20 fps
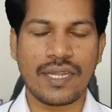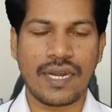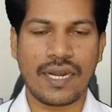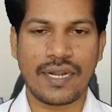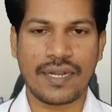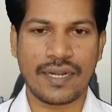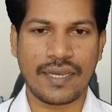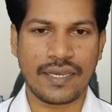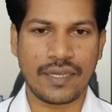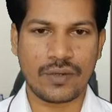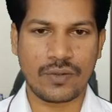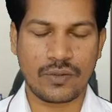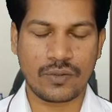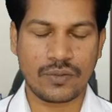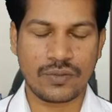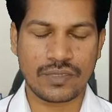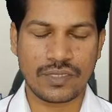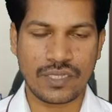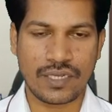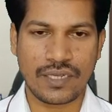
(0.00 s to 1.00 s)
அதில் ஆட்
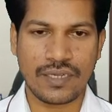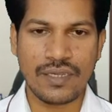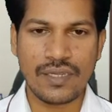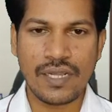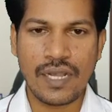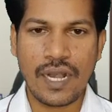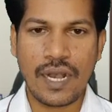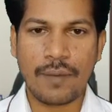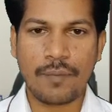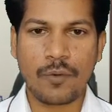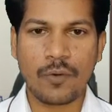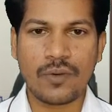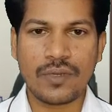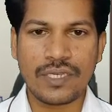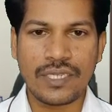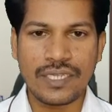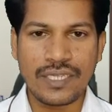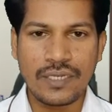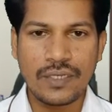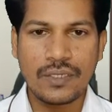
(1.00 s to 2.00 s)
ஆகிருக்கும் சரியா அப்புறம்
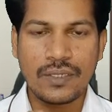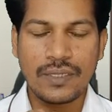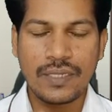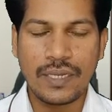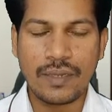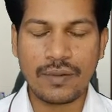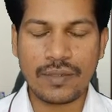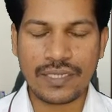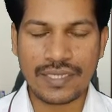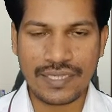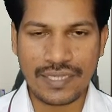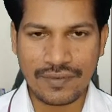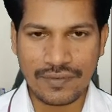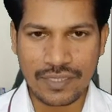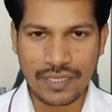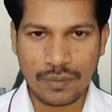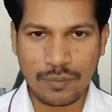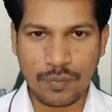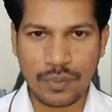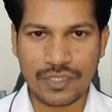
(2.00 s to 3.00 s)
இதுக்கு இதை
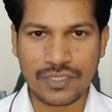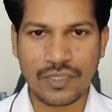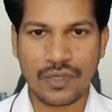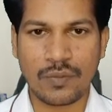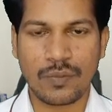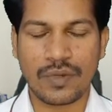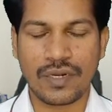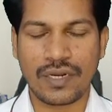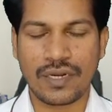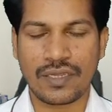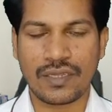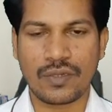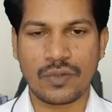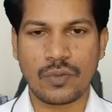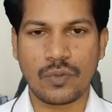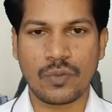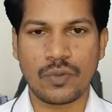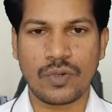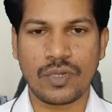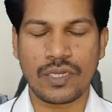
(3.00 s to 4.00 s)
வந்து ப்ரிசர்வ்
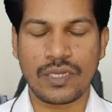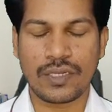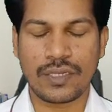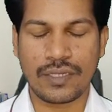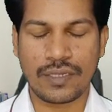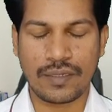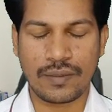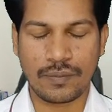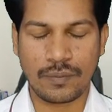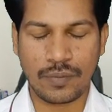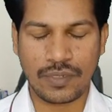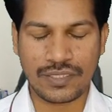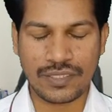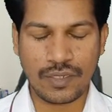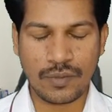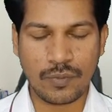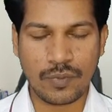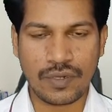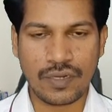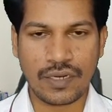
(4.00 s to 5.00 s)
பண்ணுறதுக்கு
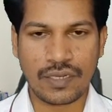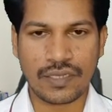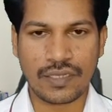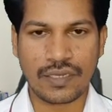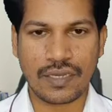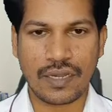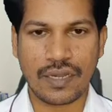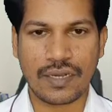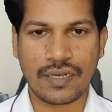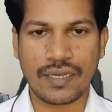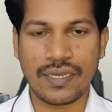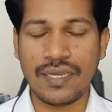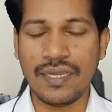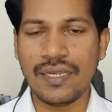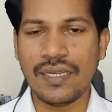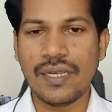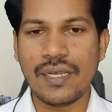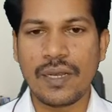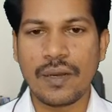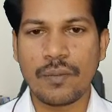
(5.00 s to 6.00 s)
ப்ரிசர்வ் பண்ணுறதுக்காக
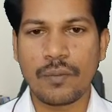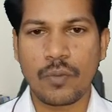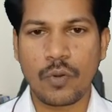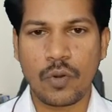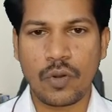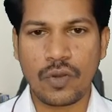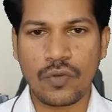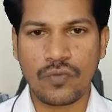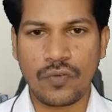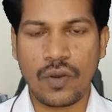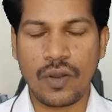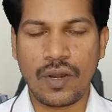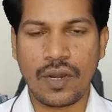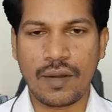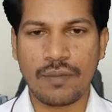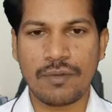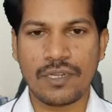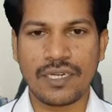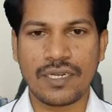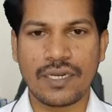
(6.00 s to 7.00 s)
ப்ரோனோஃபால்
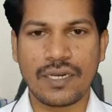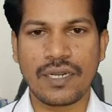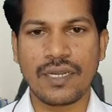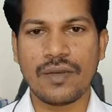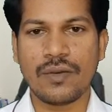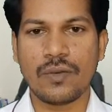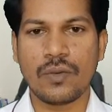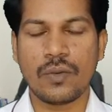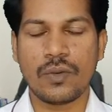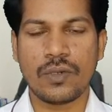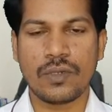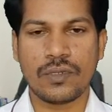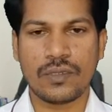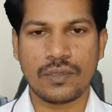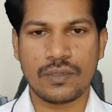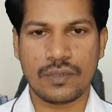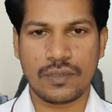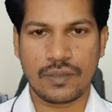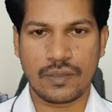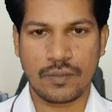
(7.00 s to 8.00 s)
அப்படின்ற ஒரு
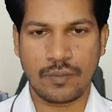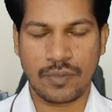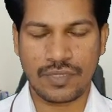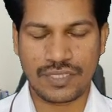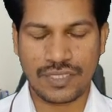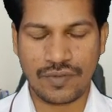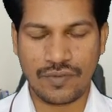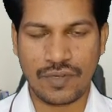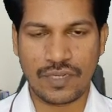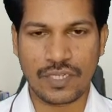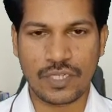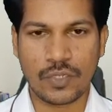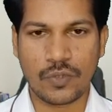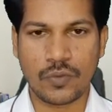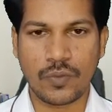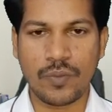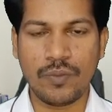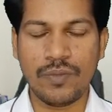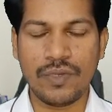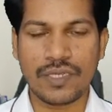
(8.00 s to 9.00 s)

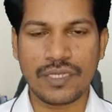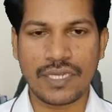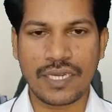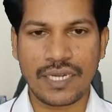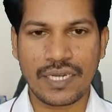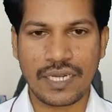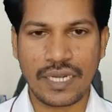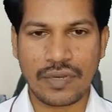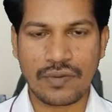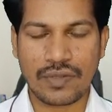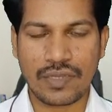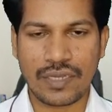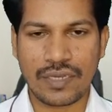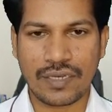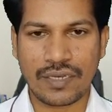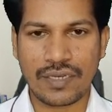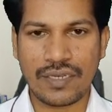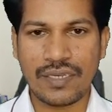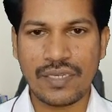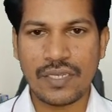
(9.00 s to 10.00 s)
ப்ரிசர்வேட்டிவும்
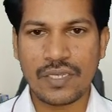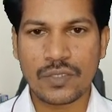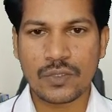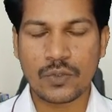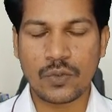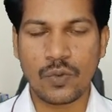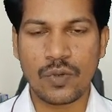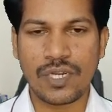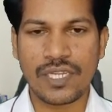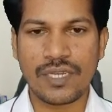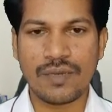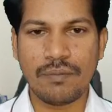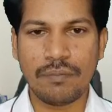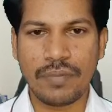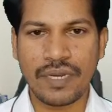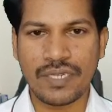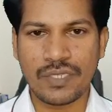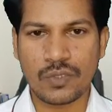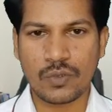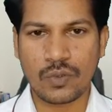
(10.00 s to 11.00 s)
இரண்டாவதாக சோடியம்
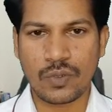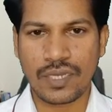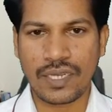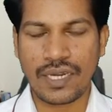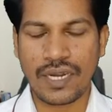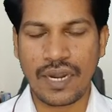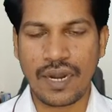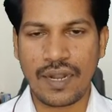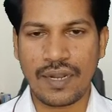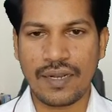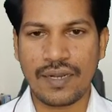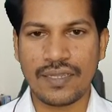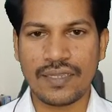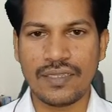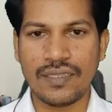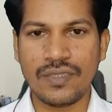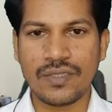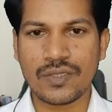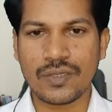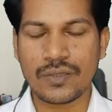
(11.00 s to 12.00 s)
பென்சோயிட்
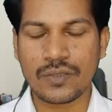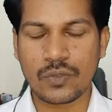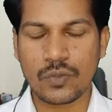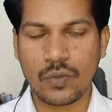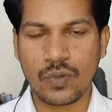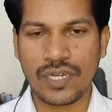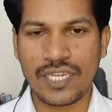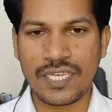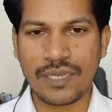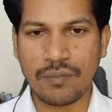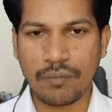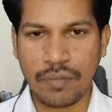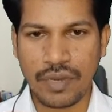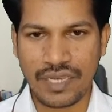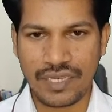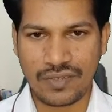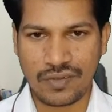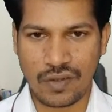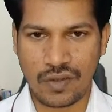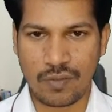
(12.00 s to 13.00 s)
அல்லது சோடியம்
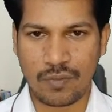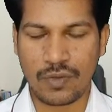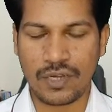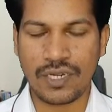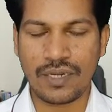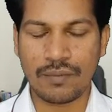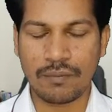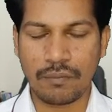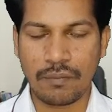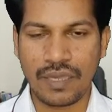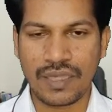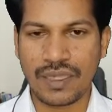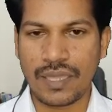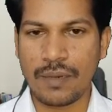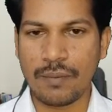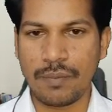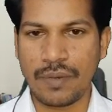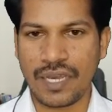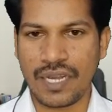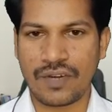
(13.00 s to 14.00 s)
பைகார்பனேட்
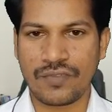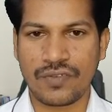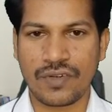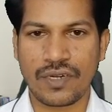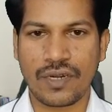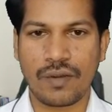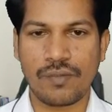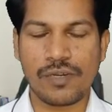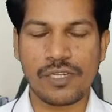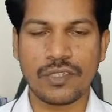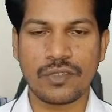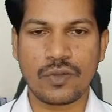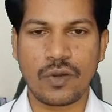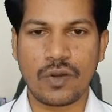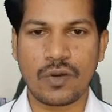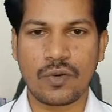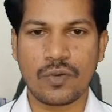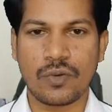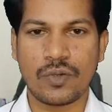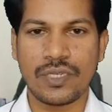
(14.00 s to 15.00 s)
மெத்தில் பேரஃபன் அப்படின்னு
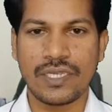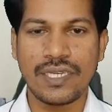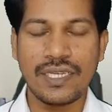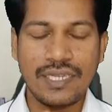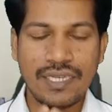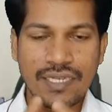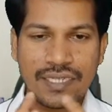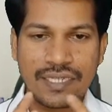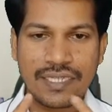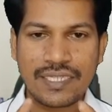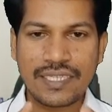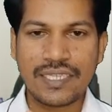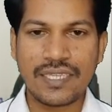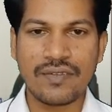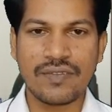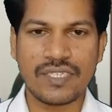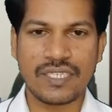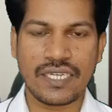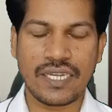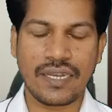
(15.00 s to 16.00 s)
சொல்லக்கூடிய இந்த
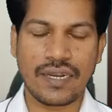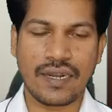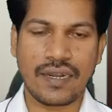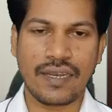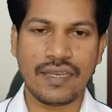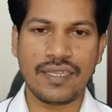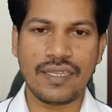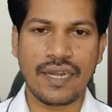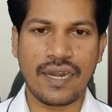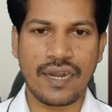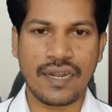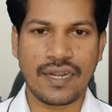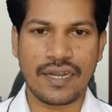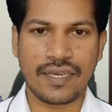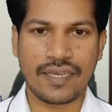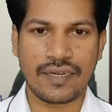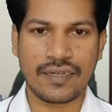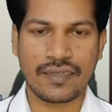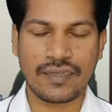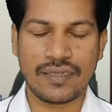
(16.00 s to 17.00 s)
விஷயங்கள்லாம் இதில் ஆட்
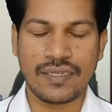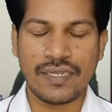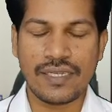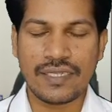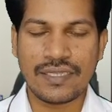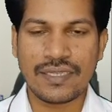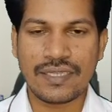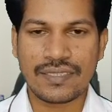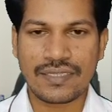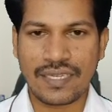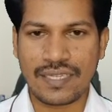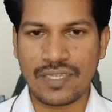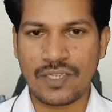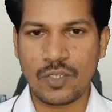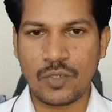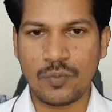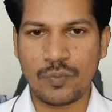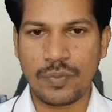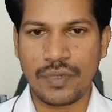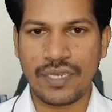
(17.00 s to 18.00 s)
ஆகிருக்கு இந்த
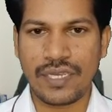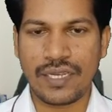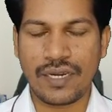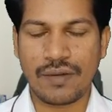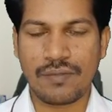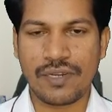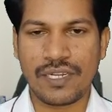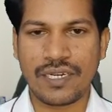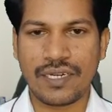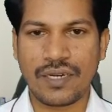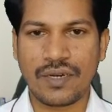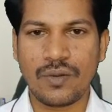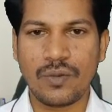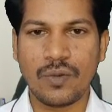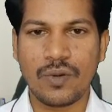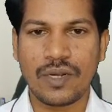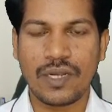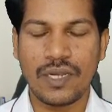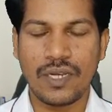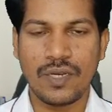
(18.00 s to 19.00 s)
சதகுப்பை அப்படின்ற
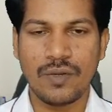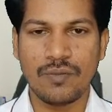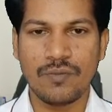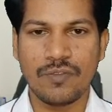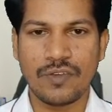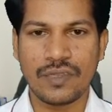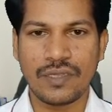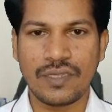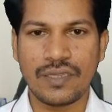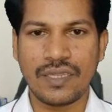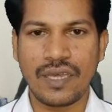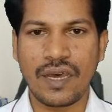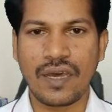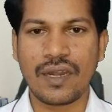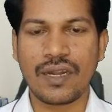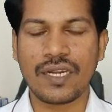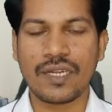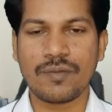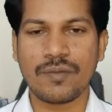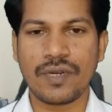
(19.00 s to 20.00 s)
ஒரு ஹேர்ப் வந்து
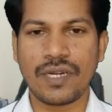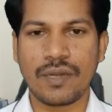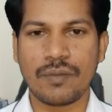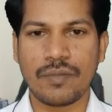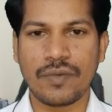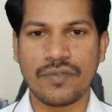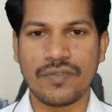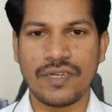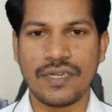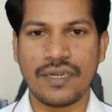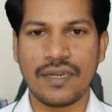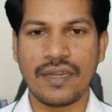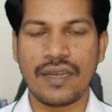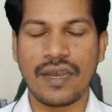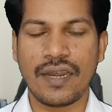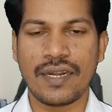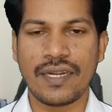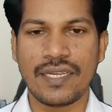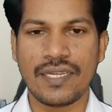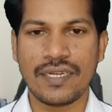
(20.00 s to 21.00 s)
தாராளமாக நம்ம வீட்டில்
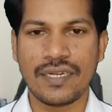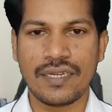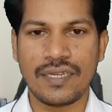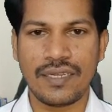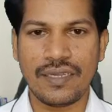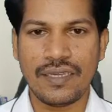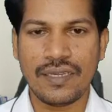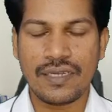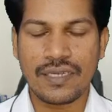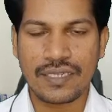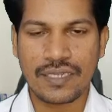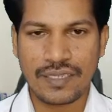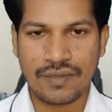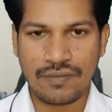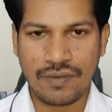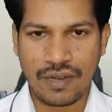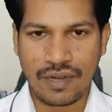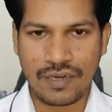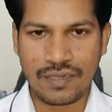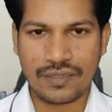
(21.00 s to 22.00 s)
அடிக்கடி இதை
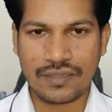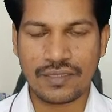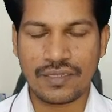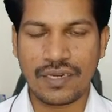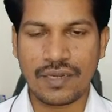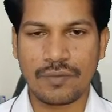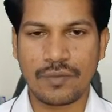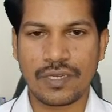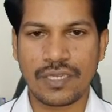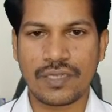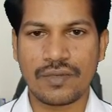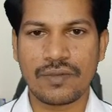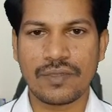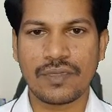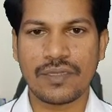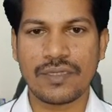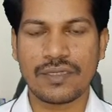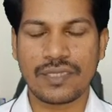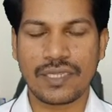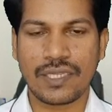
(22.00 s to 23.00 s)
வளர்த்து நம்ம இதை
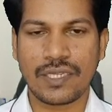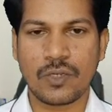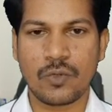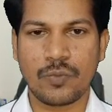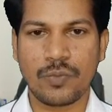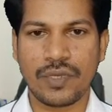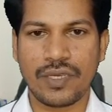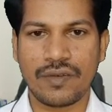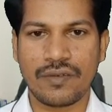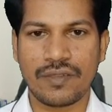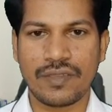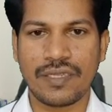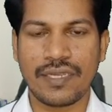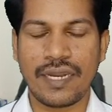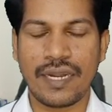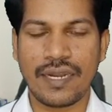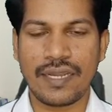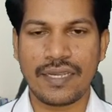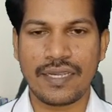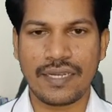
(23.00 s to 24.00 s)
வந்து சதகுப்பையை வந்து
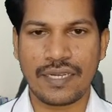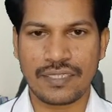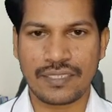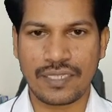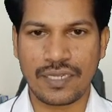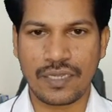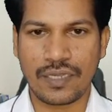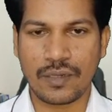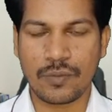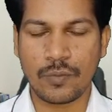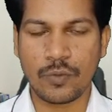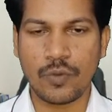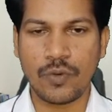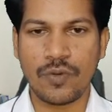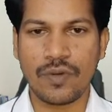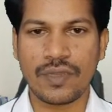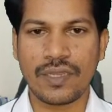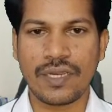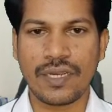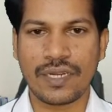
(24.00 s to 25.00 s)
இலைய கஷாயம் அந்த
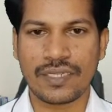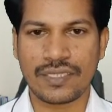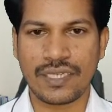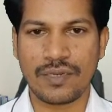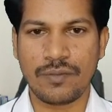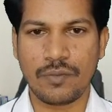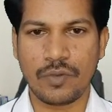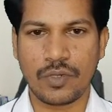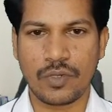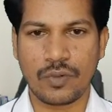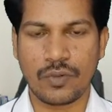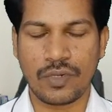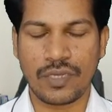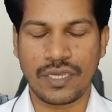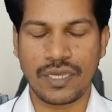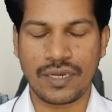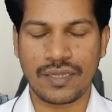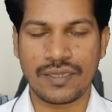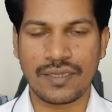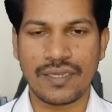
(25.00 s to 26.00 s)
பூவை வந்து கஷாயம் போட்டு
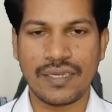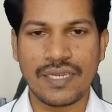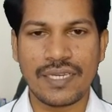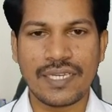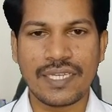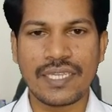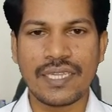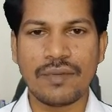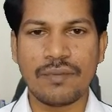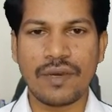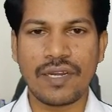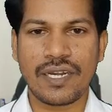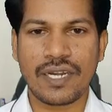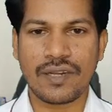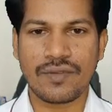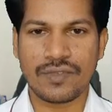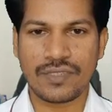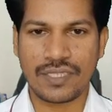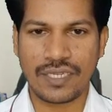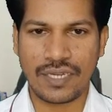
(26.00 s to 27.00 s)
குடிக்கிறது இந்த
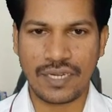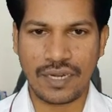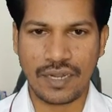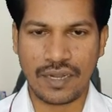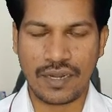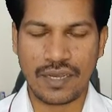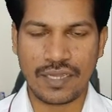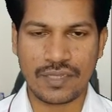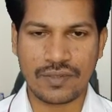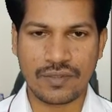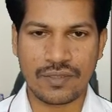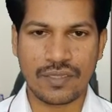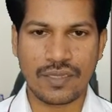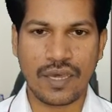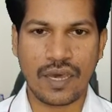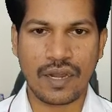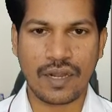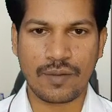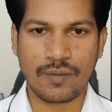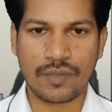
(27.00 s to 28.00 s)
மாதிரியான விஷயங்கள்லாம் அதை வந்து
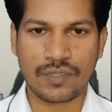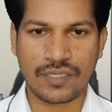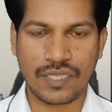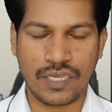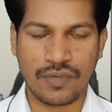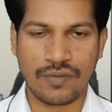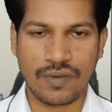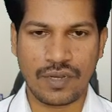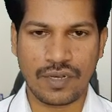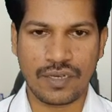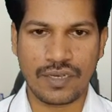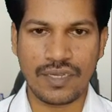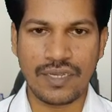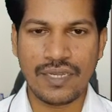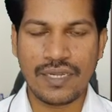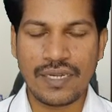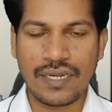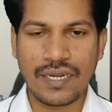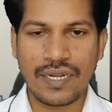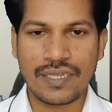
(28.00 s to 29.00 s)
தாராளமாக செய்வாங்க
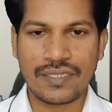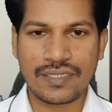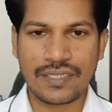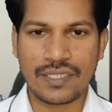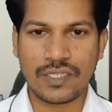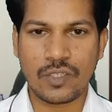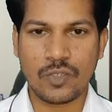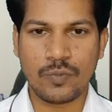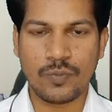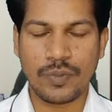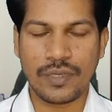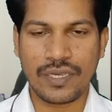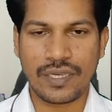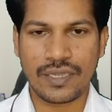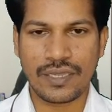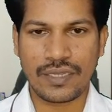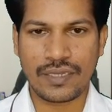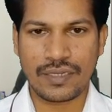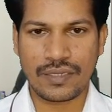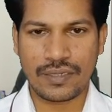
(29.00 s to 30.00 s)
போடுவாங்க இல்லை சதகுப்பை
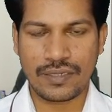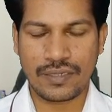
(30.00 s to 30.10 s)
அந்த